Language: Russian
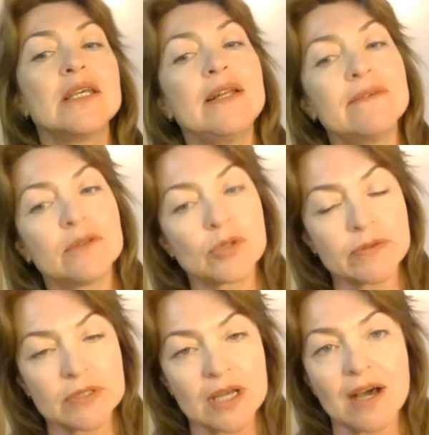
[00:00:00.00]
или вы уже
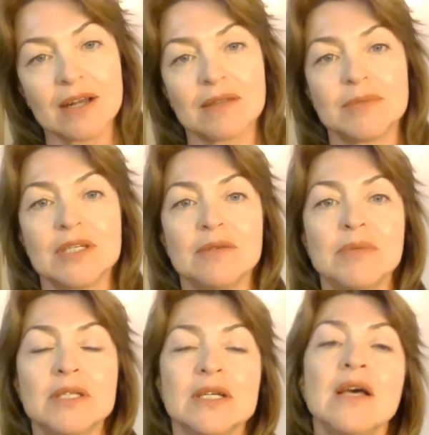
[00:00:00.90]
в сахарном
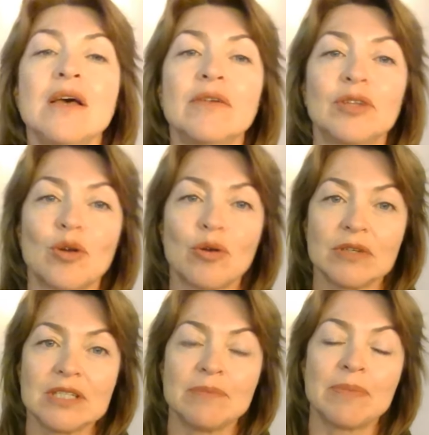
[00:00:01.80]
диабете
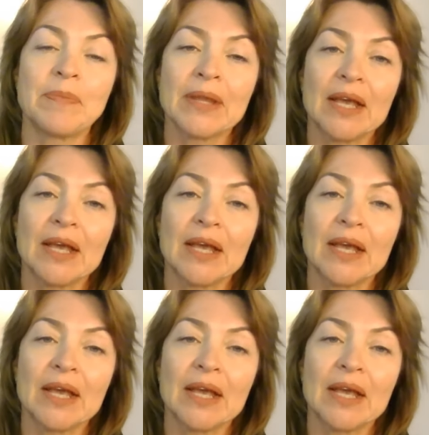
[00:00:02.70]
второго типа.